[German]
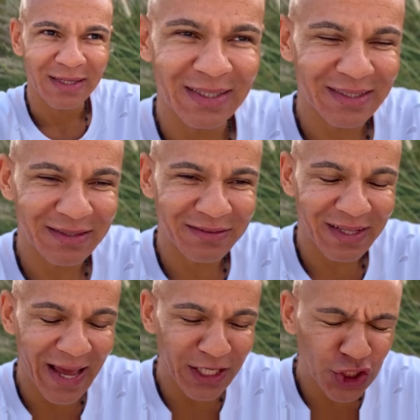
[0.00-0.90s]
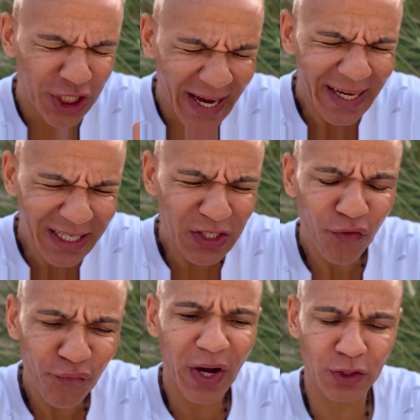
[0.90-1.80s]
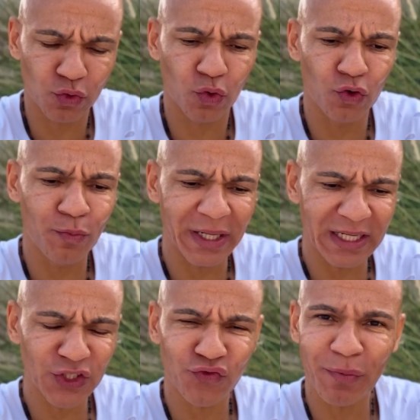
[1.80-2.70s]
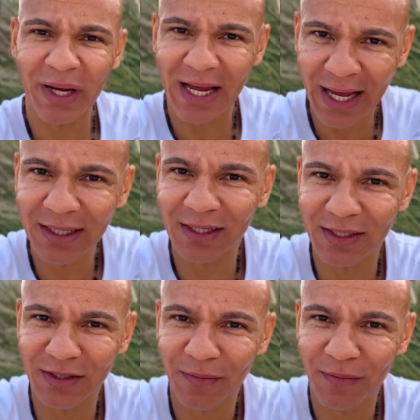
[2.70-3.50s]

ist der entscheidende Faktor über das, wie man handelt.